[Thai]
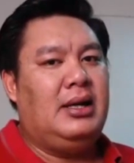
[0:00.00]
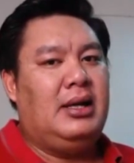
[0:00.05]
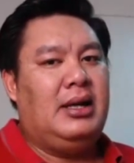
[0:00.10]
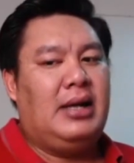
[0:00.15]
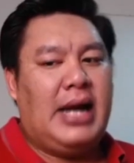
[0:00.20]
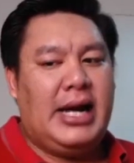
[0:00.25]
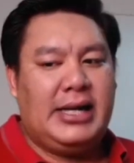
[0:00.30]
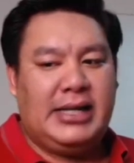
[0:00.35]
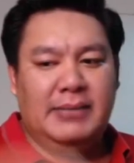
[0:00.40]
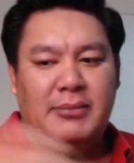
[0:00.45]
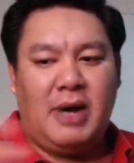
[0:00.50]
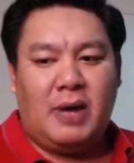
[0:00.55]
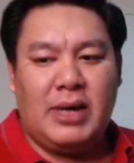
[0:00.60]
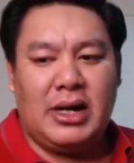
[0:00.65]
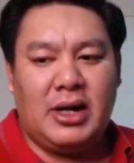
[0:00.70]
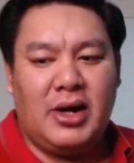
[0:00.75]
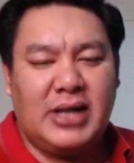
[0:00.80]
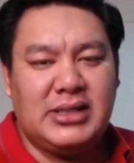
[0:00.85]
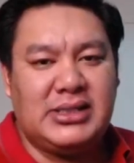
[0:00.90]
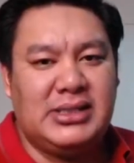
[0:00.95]
ไอ้ที่บอก
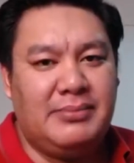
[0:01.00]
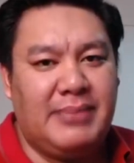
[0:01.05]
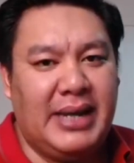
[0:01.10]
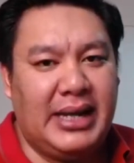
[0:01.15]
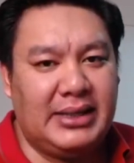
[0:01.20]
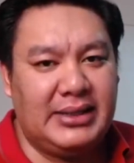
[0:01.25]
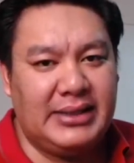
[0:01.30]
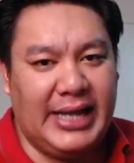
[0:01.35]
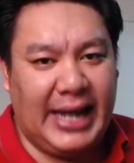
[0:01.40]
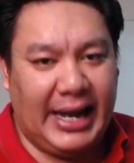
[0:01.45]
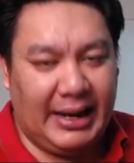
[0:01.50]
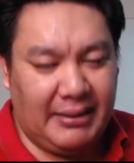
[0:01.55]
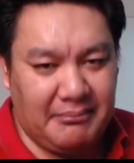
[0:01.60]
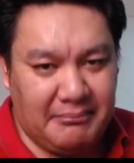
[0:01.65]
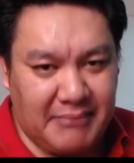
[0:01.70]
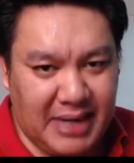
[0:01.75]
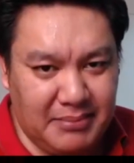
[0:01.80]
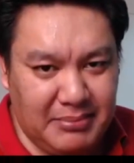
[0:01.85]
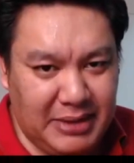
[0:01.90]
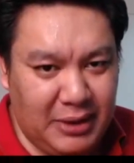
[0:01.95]
ว่าร้อยสิบเอ็ดเนี่ย
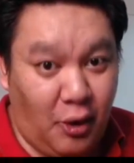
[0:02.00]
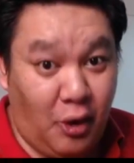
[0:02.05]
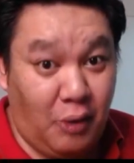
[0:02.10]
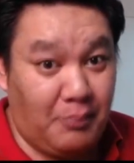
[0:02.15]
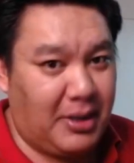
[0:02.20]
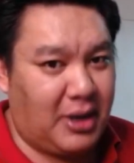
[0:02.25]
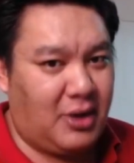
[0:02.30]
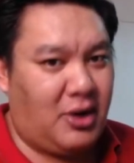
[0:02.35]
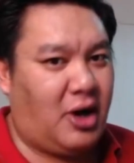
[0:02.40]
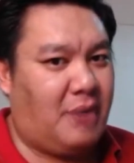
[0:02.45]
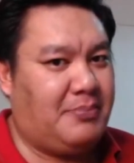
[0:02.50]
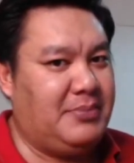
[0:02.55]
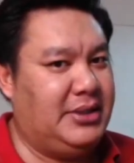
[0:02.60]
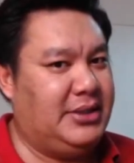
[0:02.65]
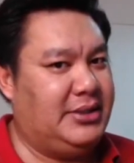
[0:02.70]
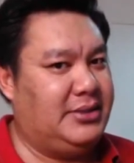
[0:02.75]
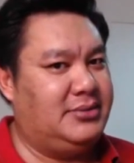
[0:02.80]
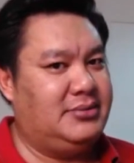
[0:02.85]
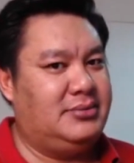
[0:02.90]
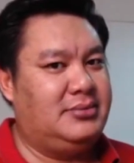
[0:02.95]
มันมีองค์ประกอบ
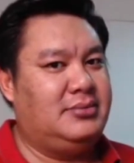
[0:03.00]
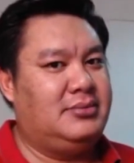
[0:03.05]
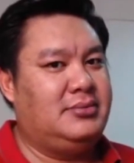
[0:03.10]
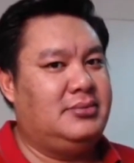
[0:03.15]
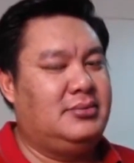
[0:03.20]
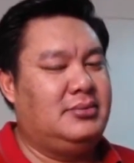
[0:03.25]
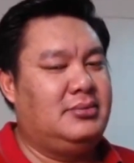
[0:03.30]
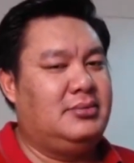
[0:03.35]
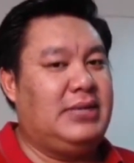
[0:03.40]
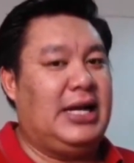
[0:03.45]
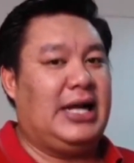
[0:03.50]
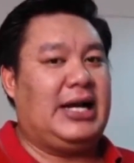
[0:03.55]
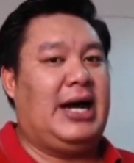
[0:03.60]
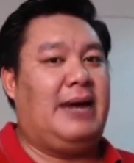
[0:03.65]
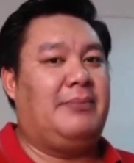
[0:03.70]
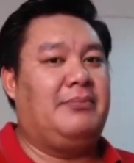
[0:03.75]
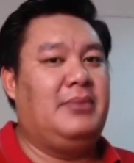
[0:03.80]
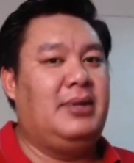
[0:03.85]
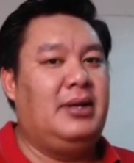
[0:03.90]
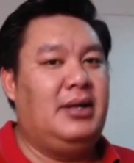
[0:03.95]
อื่นนะครั
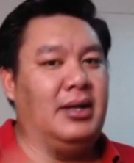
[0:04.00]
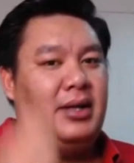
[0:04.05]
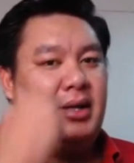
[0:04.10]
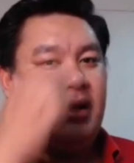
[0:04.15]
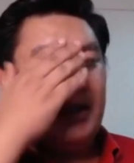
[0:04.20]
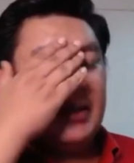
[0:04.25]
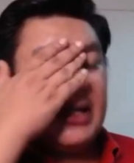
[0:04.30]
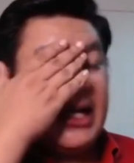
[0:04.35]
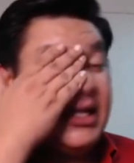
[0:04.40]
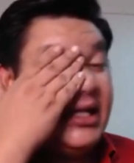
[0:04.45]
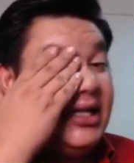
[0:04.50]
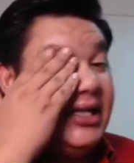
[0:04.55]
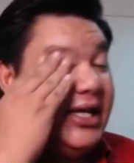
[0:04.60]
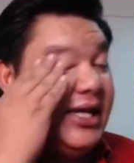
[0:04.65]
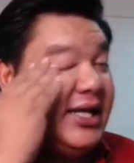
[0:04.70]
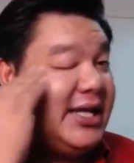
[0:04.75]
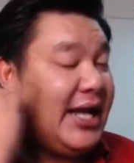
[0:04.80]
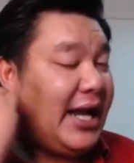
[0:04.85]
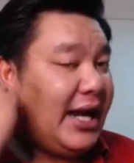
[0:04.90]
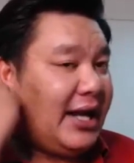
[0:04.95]
บ แต่ที
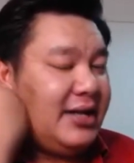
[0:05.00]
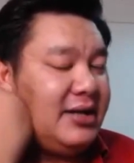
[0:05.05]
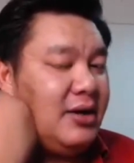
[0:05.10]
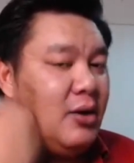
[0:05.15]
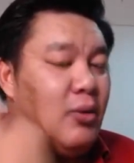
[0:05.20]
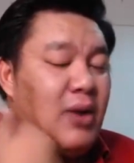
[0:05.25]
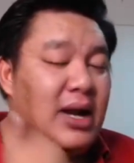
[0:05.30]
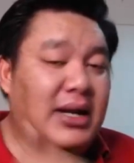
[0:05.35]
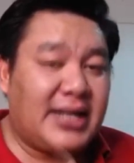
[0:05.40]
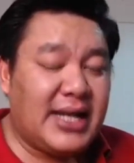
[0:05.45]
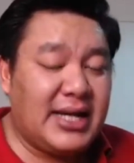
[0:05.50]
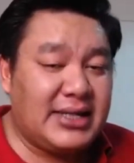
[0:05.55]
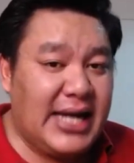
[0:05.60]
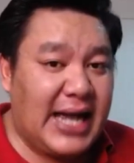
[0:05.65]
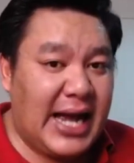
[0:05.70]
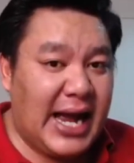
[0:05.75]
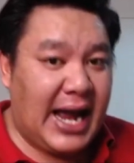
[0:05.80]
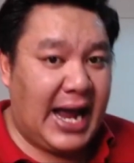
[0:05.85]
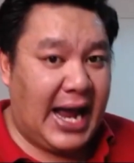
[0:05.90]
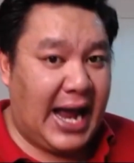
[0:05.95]
นี้เนี่ยวันข้างห
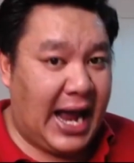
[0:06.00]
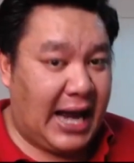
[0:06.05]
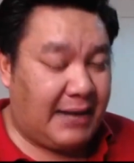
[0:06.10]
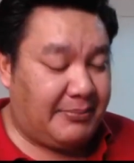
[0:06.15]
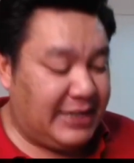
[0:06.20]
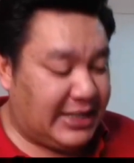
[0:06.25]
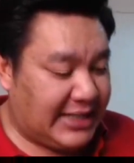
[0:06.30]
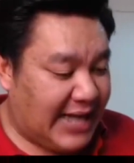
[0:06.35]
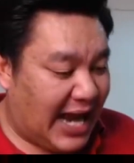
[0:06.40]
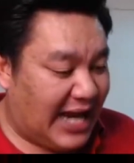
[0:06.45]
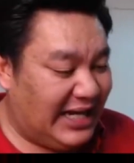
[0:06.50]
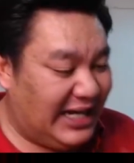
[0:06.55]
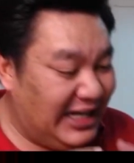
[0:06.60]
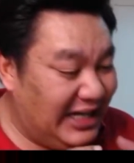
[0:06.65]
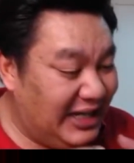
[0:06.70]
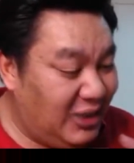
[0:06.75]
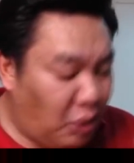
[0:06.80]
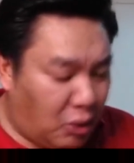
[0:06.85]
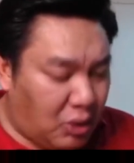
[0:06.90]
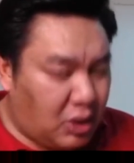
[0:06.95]
น้าหากมีการ
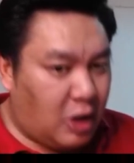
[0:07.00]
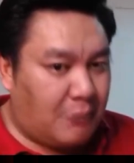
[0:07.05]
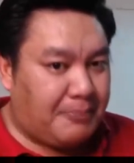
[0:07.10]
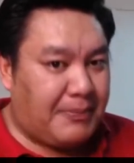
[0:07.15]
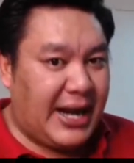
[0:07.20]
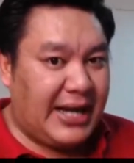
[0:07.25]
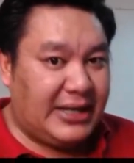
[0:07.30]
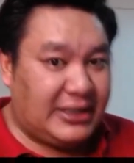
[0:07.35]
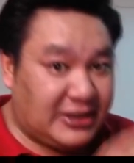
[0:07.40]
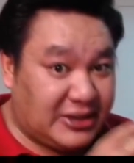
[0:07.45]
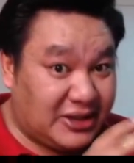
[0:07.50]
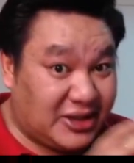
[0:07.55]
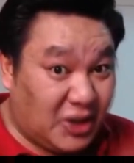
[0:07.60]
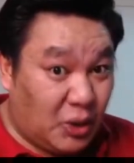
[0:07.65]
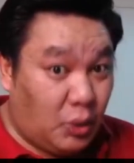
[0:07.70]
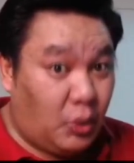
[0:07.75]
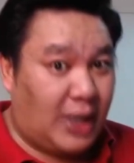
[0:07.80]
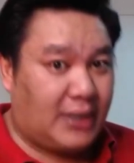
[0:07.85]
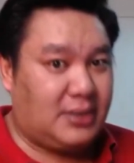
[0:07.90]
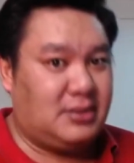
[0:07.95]
ลุกเข้าไปต
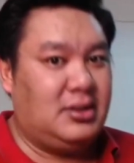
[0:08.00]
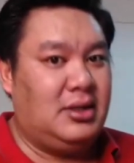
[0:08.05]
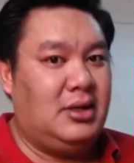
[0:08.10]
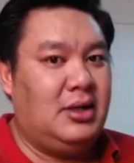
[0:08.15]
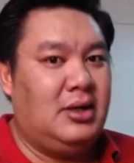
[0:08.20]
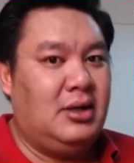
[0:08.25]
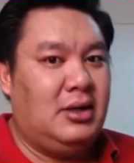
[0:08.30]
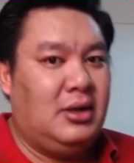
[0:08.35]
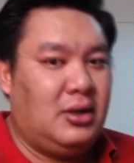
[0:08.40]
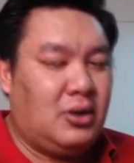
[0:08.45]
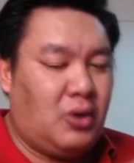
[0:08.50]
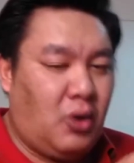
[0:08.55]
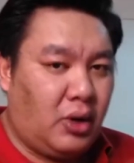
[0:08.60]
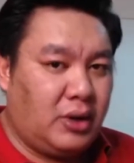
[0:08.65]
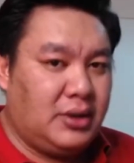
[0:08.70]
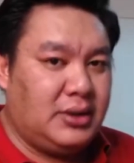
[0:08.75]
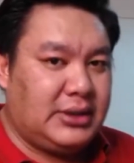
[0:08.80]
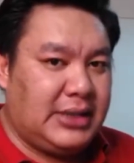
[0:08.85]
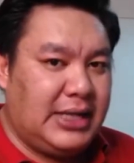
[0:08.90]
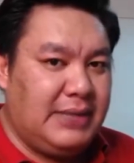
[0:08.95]
รวจค
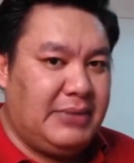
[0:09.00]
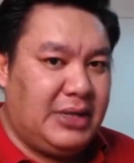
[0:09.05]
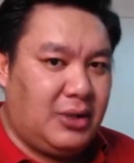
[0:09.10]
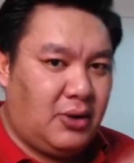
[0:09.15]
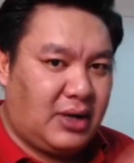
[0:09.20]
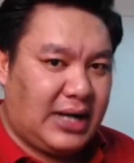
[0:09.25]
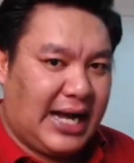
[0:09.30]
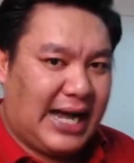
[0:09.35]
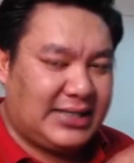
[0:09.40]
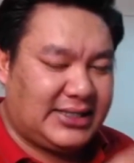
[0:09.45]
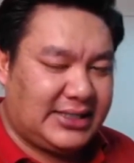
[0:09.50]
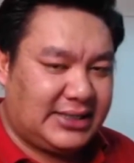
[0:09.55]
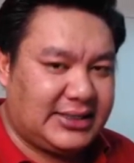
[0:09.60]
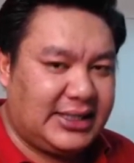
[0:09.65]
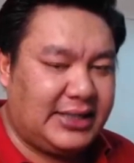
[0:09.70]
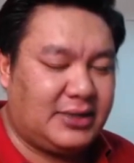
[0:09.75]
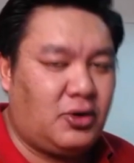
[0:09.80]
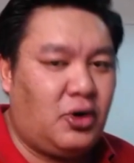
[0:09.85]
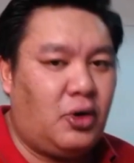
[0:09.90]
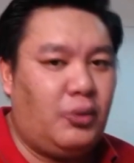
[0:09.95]
นที่มีโอกาสจะ
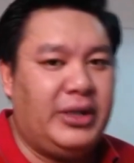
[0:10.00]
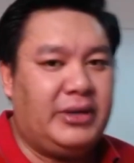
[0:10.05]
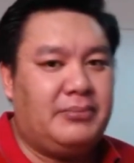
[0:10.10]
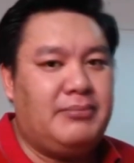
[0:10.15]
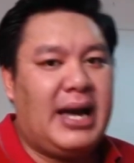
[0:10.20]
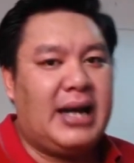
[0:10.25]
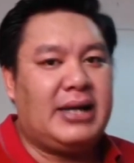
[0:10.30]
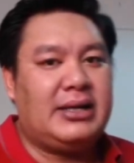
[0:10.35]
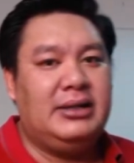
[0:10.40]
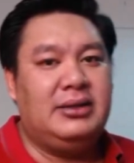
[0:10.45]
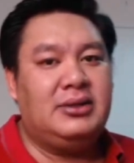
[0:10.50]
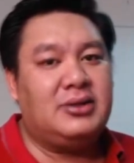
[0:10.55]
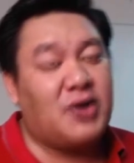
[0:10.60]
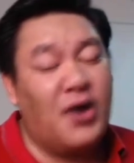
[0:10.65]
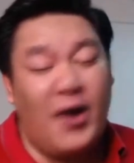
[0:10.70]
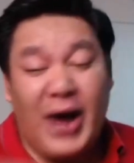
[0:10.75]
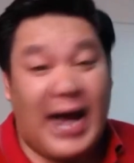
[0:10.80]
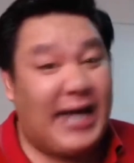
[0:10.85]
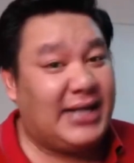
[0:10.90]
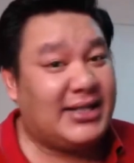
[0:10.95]
ติดโควิด มากขึ้น
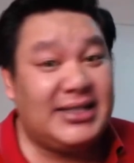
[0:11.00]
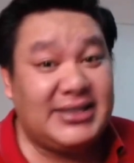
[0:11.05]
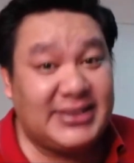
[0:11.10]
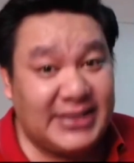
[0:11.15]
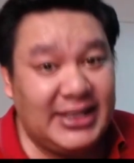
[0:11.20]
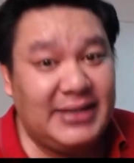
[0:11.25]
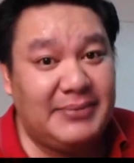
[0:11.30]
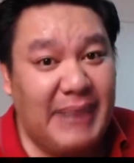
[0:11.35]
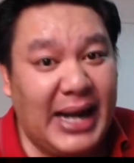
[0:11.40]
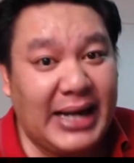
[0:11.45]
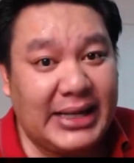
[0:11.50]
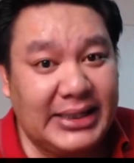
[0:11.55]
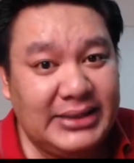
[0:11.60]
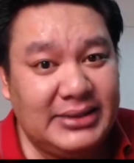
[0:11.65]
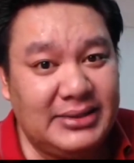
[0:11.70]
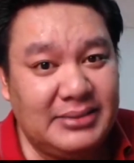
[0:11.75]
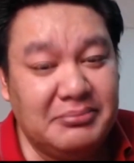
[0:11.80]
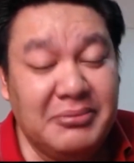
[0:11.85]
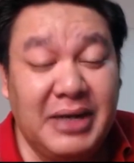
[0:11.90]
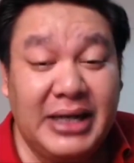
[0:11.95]
ก็อาจจะเจอมากขึ้น
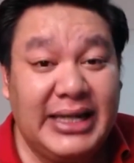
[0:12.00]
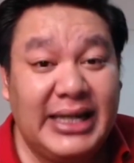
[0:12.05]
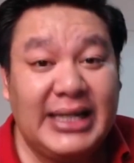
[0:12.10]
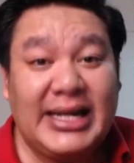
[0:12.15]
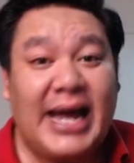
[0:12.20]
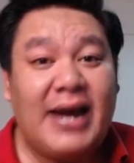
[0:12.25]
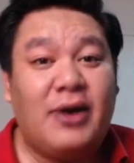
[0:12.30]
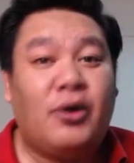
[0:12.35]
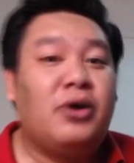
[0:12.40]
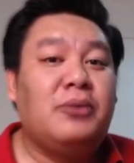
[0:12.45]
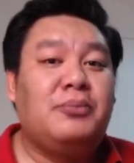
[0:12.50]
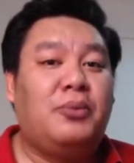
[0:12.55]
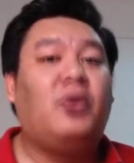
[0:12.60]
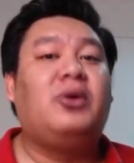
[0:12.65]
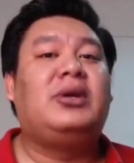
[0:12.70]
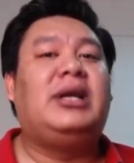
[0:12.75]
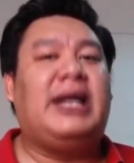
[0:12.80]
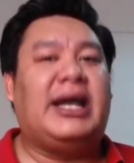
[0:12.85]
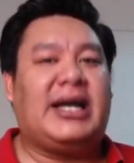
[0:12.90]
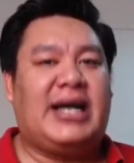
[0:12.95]
เหมือนที่หลายคนพูด
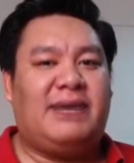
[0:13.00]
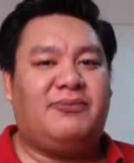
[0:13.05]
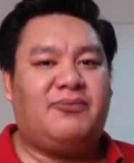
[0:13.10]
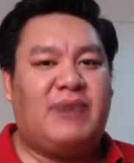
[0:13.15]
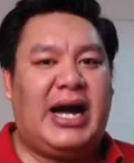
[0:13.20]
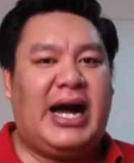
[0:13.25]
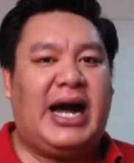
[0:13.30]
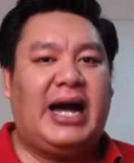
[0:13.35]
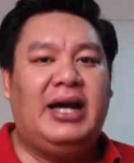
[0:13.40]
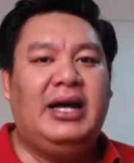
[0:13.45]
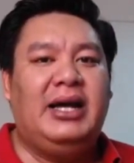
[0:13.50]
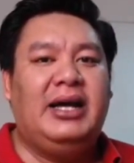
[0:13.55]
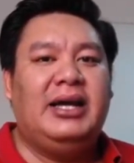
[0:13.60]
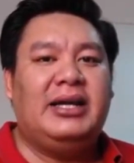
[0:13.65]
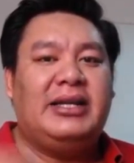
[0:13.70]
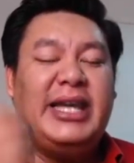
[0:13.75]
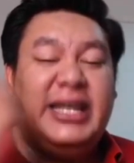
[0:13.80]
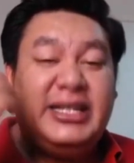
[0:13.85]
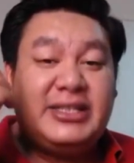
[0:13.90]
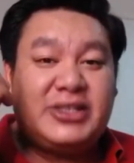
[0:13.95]
นั่นแหละครับว่า
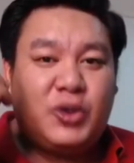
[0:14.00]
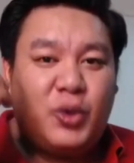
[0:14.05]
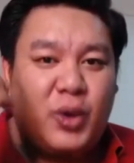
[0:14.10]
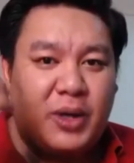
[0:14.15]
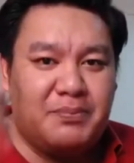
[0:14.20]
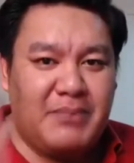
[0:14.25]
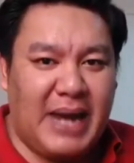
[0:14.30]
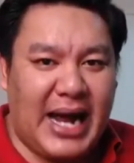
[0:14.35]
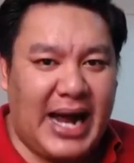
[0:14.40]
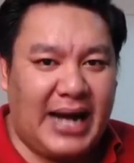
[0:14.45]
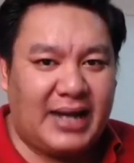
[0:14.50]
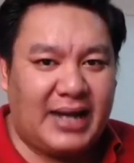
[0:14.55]
ยิ่งตรวจมาก